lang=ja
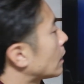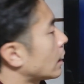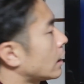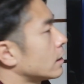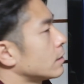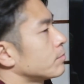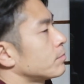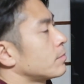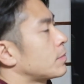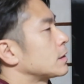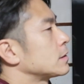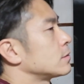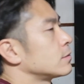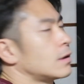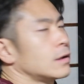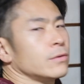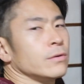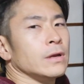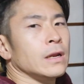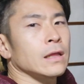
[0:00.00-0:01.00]
はい、
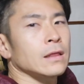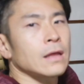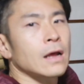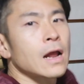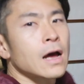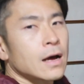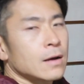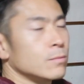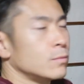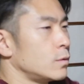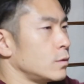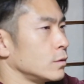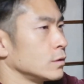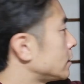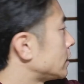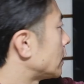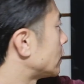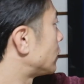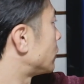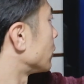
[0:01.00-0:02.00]
パスワード入れたら、も
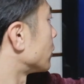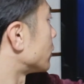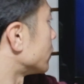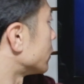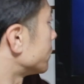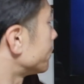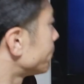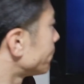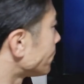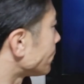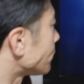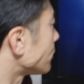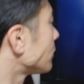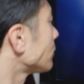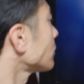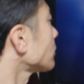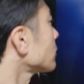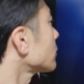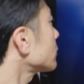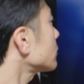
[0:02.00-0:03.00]
う接続。うん
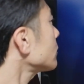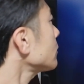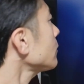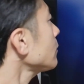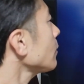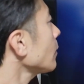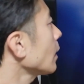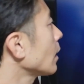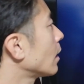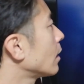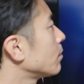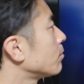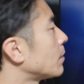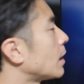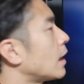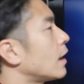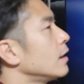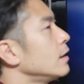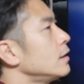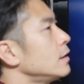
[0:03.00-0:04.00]

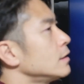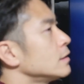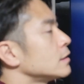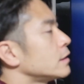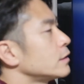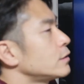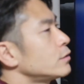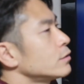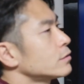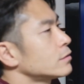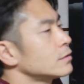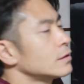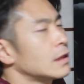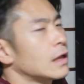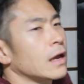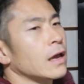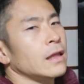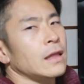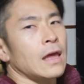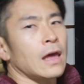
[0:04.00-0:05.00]
まあ、接続する
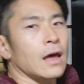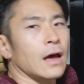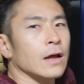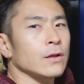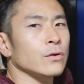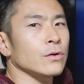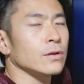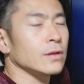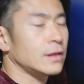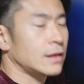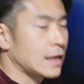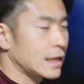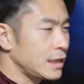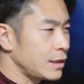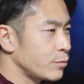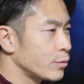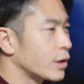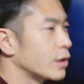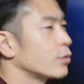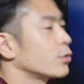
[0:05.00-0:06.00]
だけで、あと何
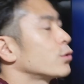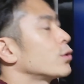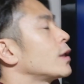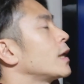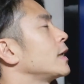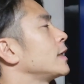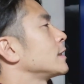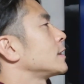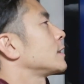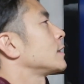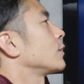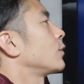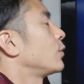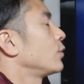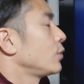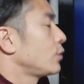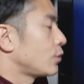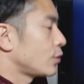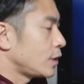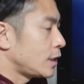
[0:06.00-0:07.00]
にもやることないです。
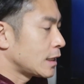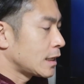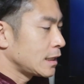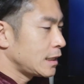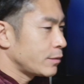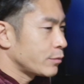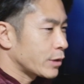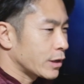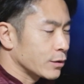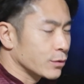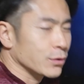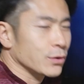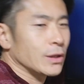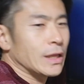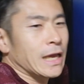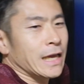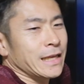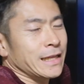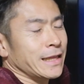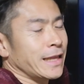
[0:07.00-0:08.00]
本当に何にもやること
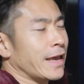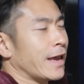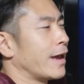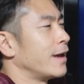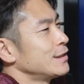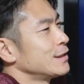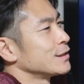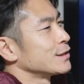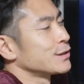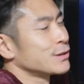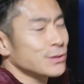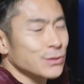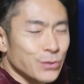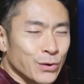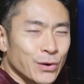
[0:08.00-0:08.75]
ないんで、す